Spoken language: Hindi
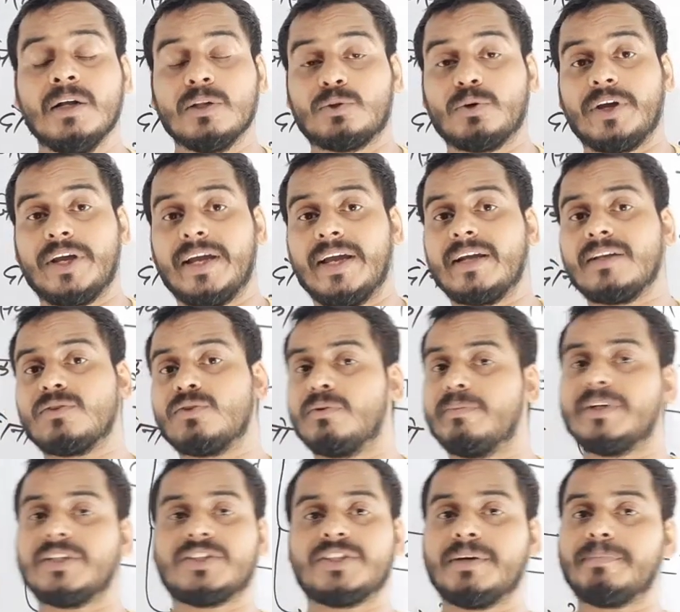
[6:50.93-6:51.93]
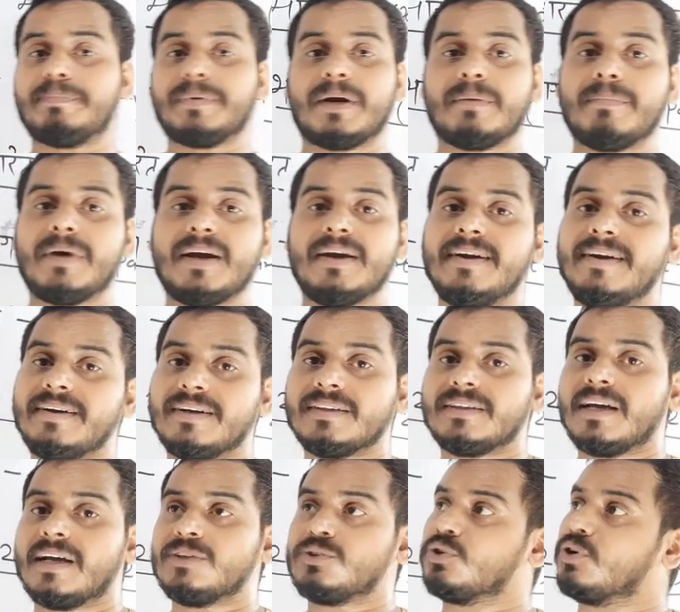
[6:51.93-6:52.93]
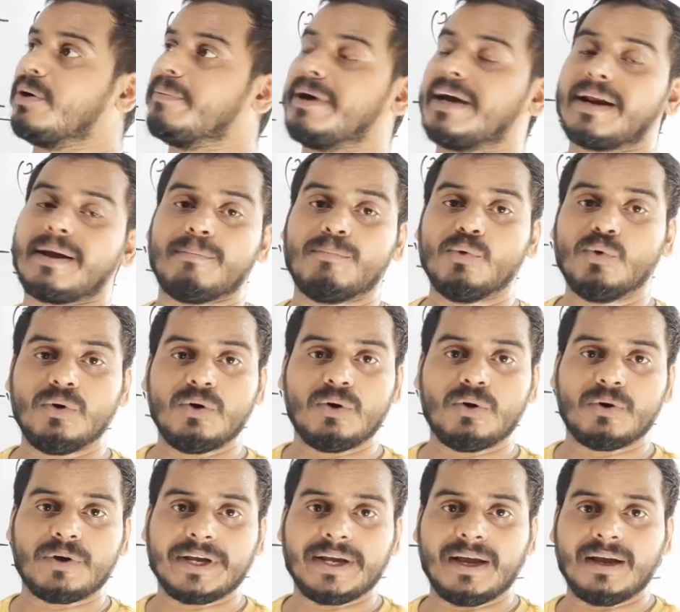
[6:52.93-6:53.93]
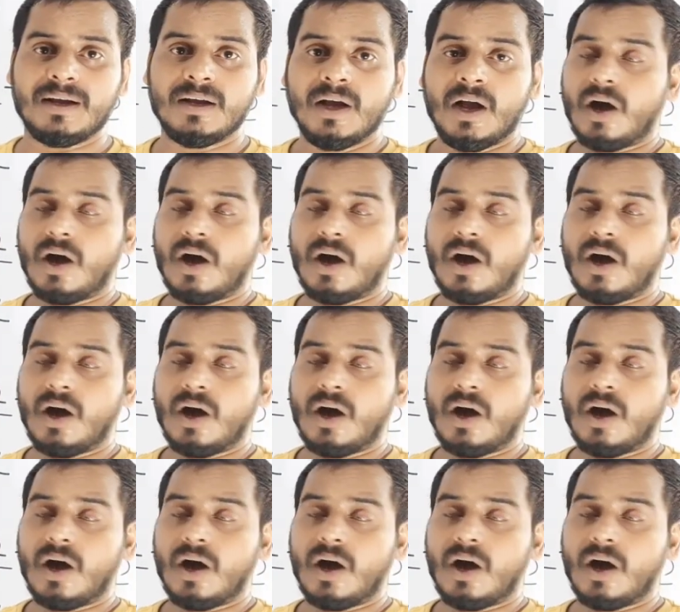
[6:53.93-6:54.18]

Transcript: तो एक तो बच्चे परमानेंट था जो हमारा मूल हो गया